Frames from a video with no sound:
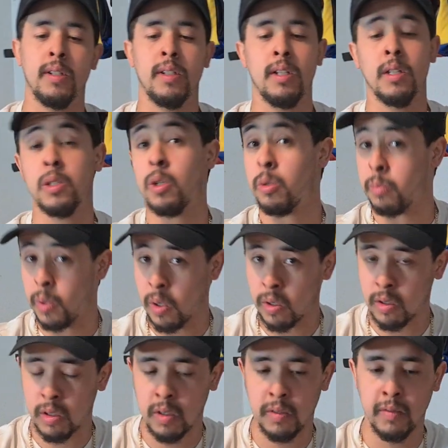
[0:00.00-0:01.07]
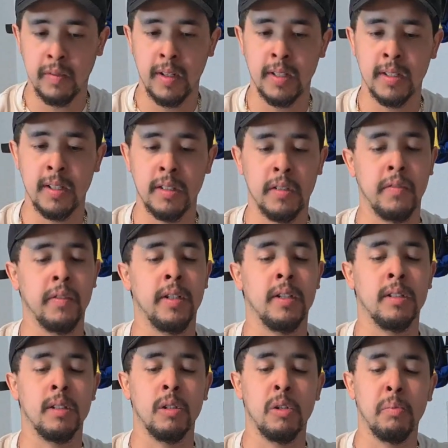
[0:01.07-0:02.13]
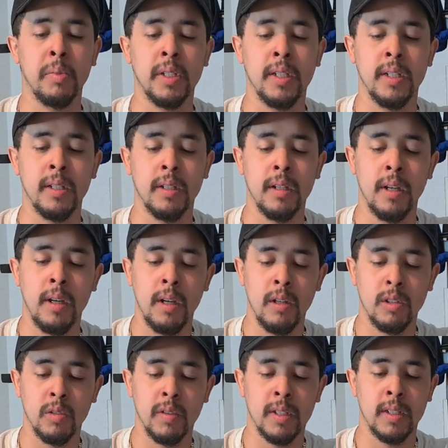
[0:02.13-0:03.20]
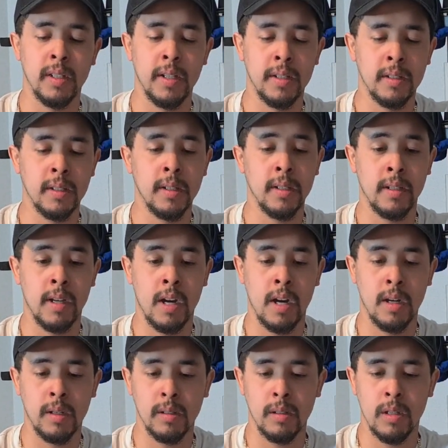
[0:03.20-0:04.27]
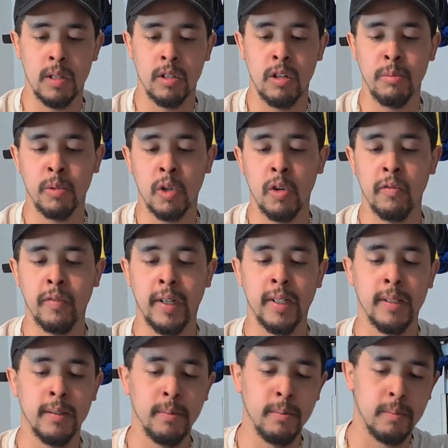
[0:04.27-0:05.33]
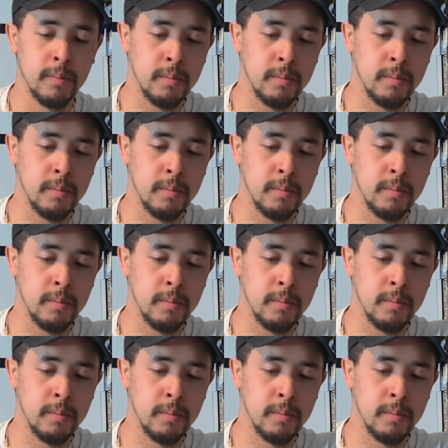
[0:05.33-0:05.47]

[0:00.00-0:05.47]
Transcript: Ich lese auch Boys Love, falls einer fragt, ob ich le sowas lese. Ja, es kommt darauf an,